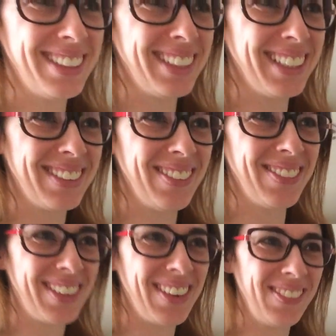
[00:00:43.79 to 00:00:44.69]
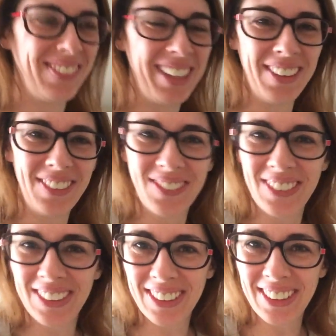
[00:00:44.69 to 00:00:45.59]
Nós vamos comer o
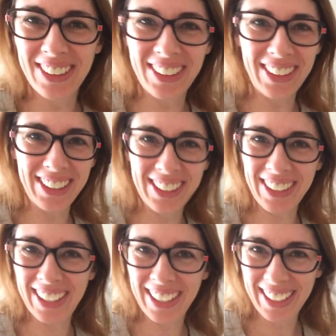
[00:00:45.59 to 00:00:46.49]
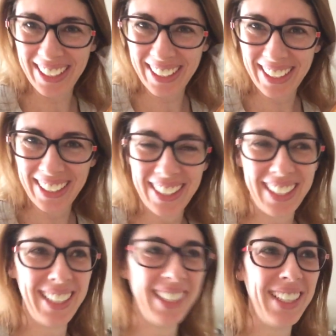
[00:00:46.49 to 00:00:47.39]
bolo. O bolinho
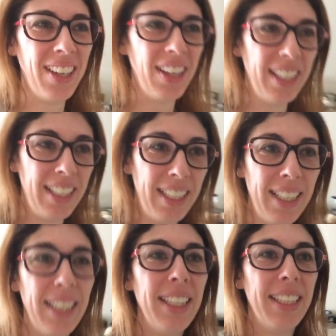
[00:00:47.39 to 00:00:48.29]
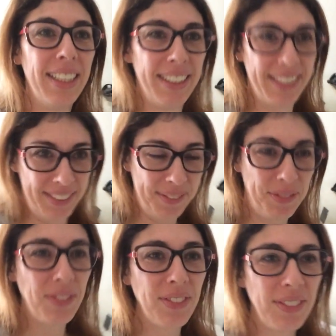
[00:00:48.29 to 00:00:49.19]
de ontem que ela ganhou, que
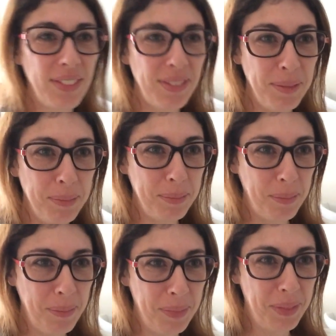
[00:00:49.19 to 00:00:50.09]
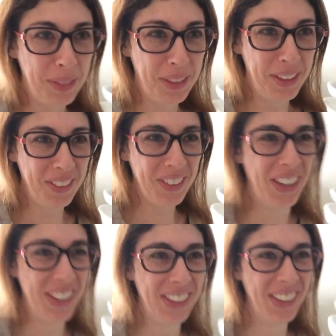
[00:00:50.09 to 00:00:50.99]
quase guardou embaixo da cama pra gente não comer
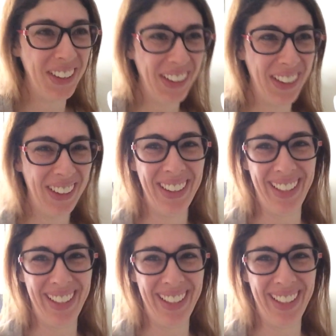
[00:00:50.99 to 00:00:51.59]
de madrugada.